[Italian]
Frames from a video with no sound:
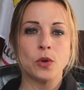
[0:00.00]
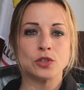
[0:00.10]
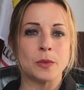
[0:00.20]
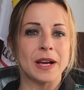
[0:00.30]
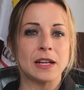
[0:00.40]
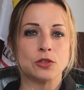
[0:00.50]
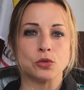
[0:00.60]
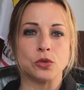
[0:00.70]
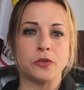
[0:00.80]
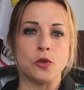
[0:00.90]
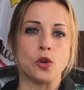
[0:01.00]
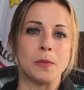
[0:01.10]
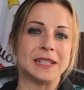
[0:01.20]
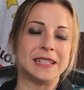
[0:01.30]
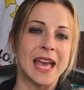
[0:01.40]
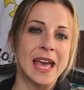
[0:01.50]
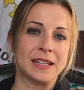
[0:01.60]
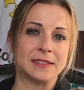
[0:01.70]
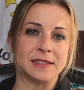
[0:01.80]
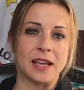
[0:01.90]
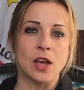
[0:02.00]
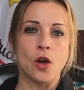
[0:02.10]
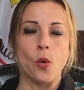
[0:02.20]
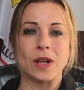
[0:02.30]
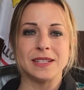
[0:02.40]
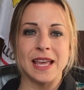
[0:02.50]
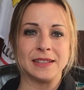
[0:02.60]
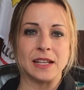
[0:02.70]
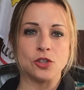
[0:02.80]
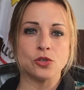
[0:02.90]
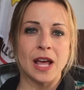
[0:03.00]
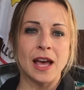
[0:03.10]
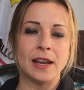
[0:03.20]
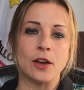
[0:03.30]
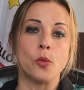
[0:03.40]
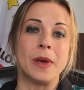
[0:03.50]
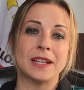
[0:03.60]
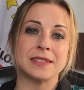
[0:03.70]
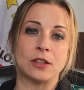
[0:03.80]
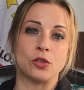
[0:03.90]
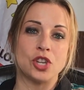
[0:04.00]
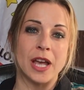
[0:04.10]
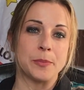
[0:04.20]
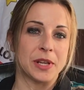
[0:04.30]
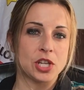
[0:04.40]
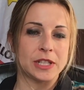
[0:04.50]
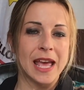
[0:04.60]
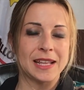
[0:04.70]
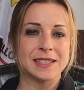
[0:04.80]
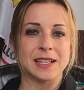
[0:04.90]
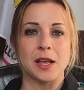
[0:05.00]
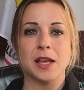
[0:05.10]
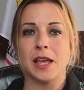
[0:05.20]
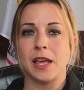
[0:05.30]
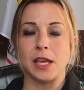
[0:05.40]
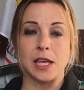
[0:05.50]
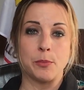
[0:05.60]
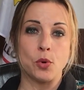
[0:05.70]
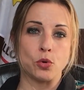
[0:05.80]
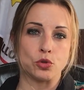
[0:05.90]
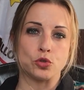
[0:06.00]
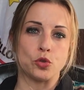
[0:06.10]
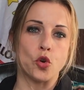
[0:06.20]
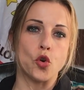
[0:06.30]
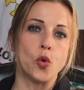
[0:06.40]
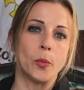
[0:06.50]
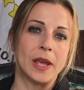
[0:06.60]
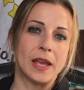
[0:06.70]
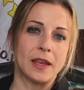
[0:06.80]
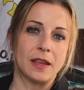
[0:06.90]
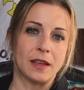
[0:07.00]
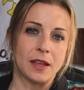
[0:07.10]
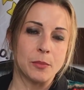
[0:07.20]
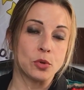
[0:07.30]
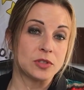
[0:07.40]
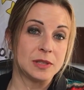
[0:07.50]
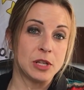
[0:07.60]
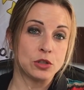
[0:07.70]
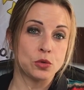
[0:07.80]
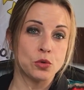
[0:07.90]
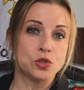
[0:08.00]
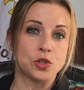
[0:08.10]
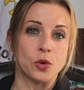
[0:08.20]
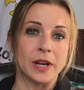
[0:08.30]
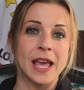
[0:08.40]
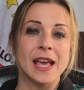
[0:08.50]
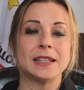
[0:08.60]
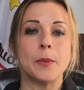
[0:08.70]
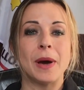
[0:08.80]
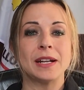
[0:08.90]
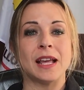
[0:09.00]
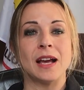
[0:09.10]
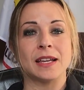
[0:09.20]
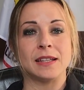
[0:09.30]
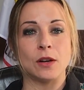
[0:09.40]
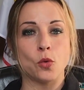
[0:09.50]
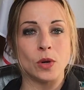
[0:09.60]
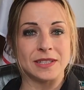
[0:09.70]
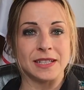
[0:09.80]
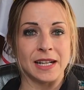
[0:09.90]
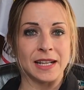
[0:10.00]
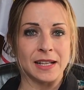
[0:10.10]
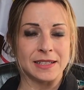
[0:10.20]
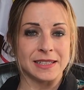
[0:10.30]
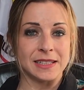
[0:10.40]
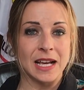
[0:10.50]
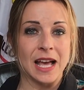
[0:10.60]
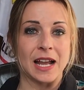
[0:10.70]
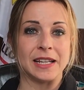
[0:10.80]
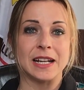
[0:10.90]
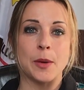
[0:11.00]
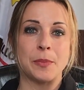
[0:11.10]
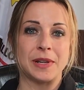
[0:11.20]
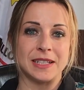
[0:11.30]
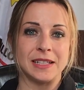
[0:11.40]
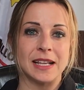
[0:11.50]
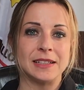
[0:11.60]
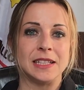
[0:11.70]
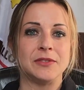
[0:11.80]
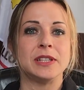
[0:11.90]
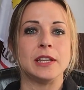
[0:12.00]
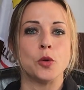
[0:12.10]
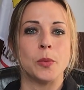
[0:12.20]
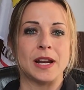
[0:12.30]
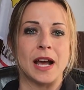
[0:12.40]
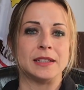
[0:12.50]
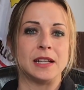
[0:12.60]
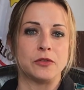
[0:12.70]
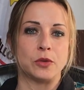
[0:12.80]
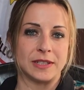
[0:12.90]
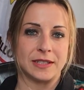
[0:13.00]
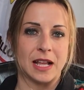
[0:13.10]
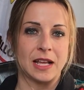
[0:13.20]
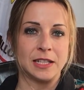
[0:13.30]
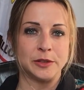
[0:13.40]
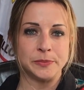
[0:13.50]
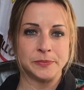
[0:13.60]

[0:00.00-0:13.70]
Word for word: questo magari sotto forma di ente o azienda regionale come era stato già in precedenza eh, posto come eh, possibile soluzione da parte anche di alcune sindacali rappresentativi degli operai della forestale.